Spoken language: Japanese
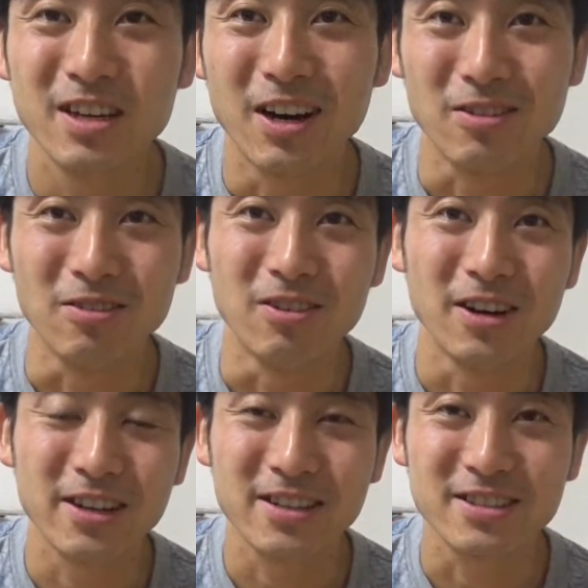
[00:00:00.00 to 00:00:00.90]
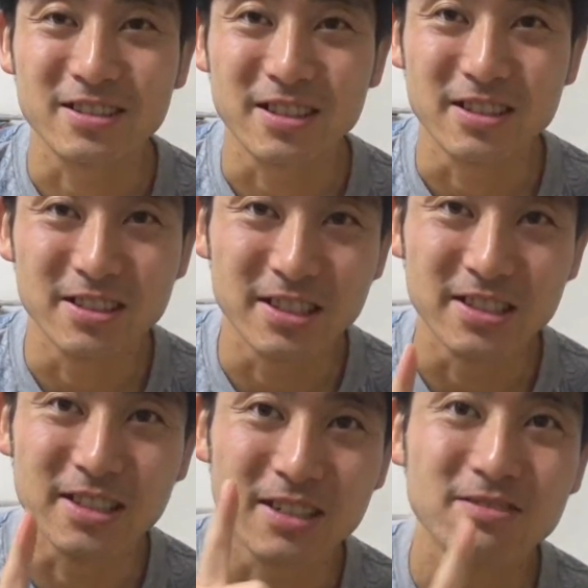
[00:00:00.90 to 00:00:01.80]
あのあれからですね1
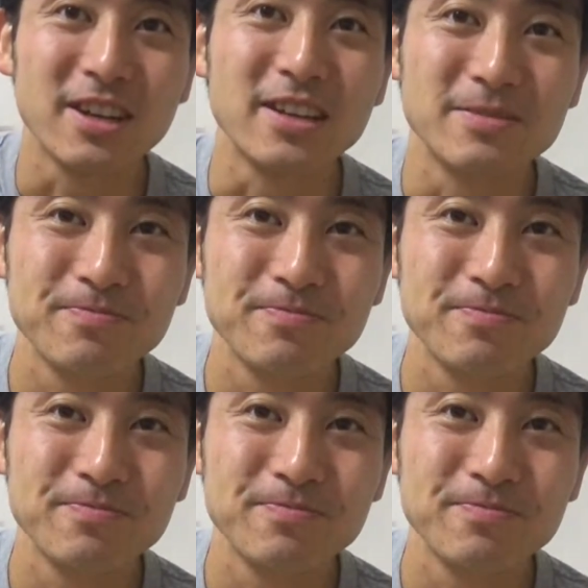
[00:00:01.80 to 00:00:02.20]
時間ぐらい